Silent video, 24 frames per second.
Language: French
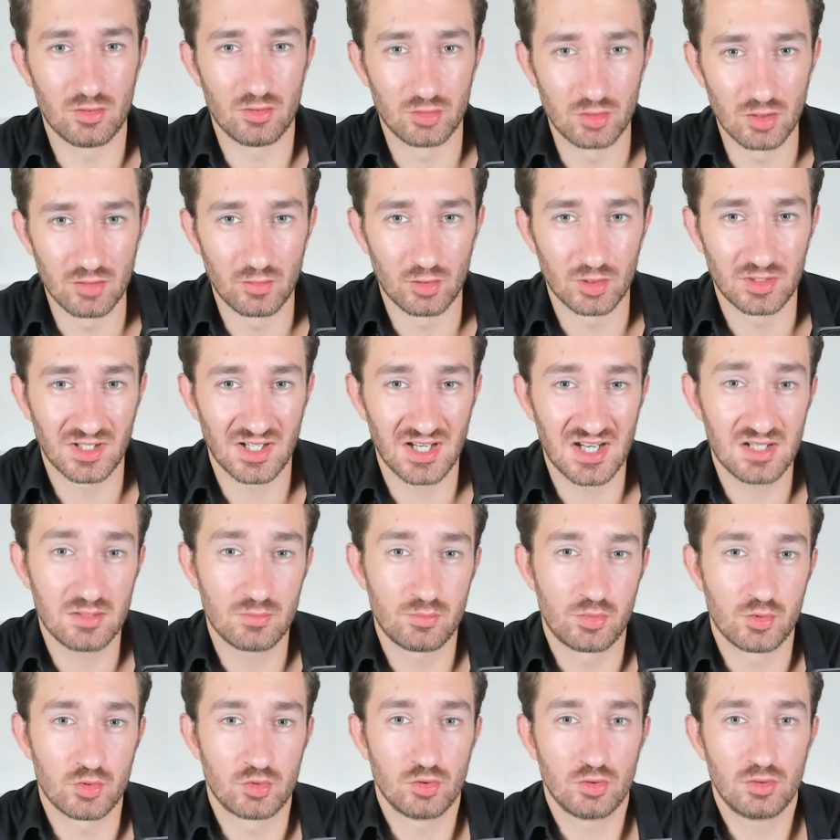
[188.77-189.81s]
de vos
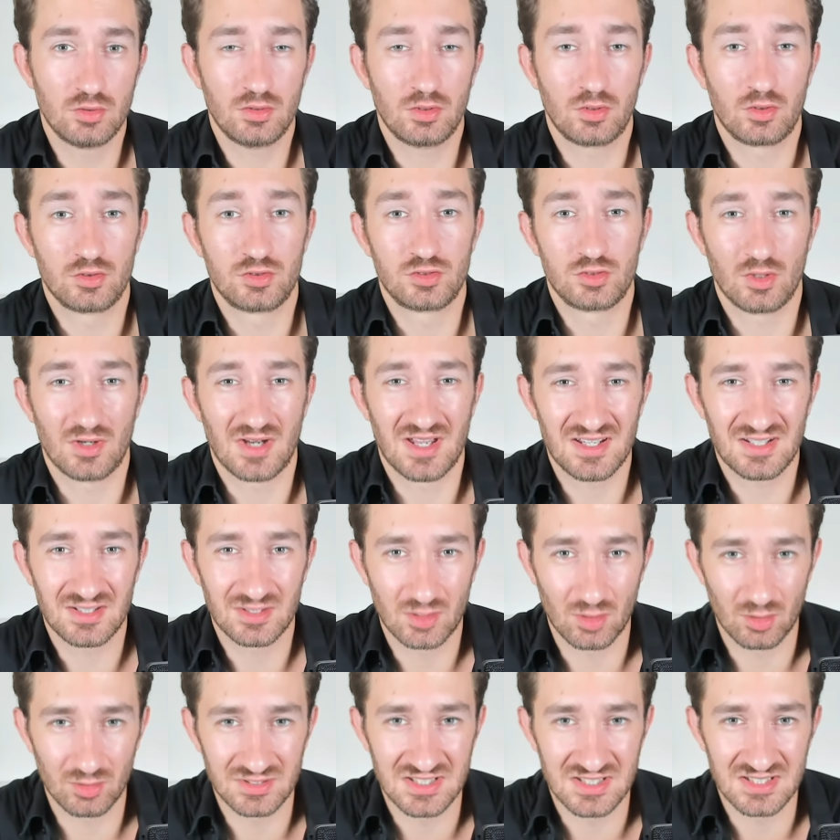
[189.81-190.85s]
trades plutôt que sur la
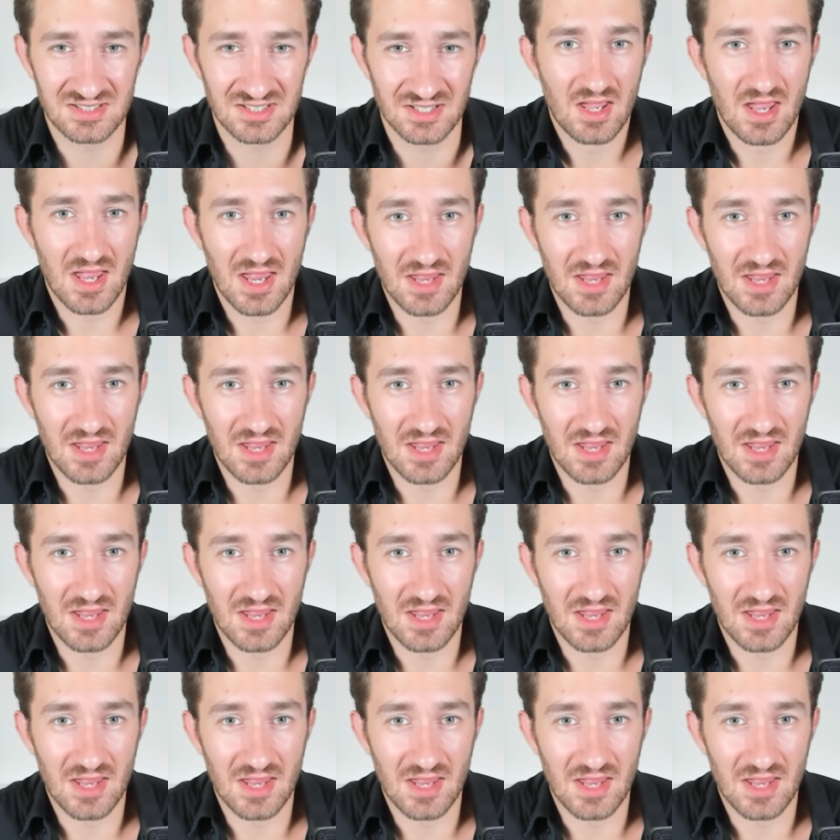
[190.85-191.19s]
quantité.